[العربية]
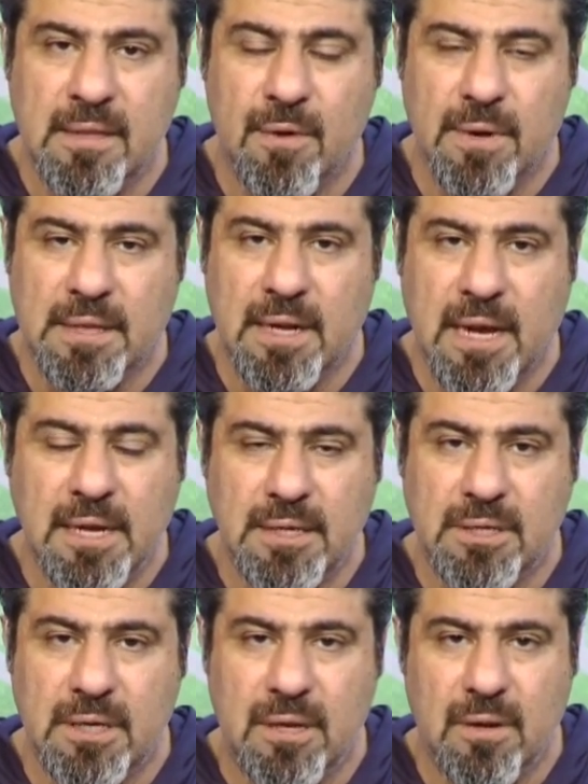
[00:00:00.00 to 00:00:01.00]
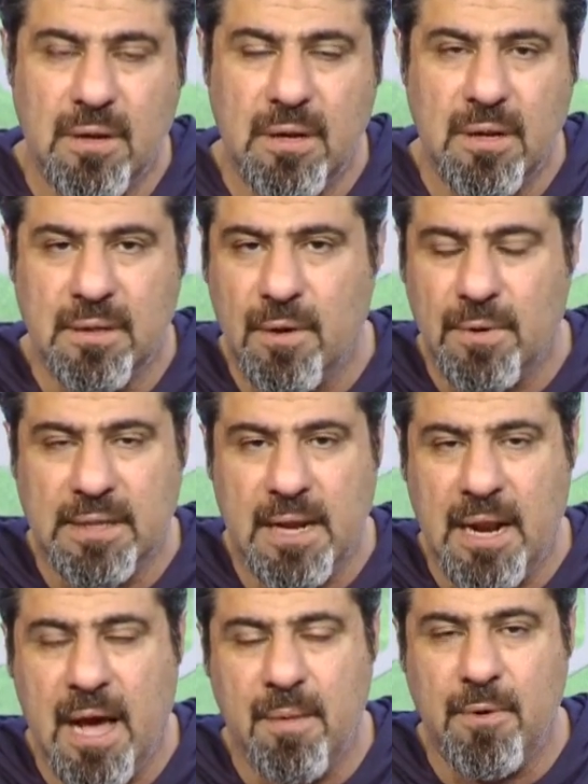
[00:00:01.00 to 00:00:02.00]
دوره الخليج دوره
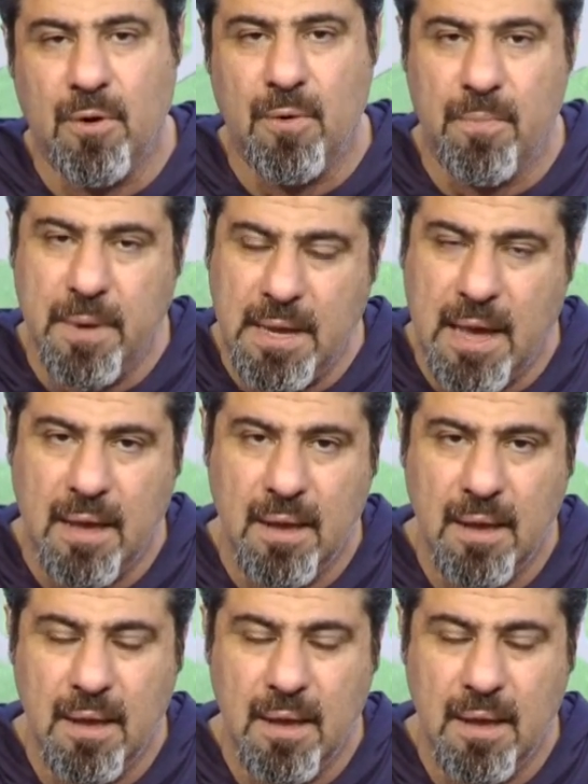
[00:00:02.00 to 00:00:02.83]
الالعاب الاولمبيه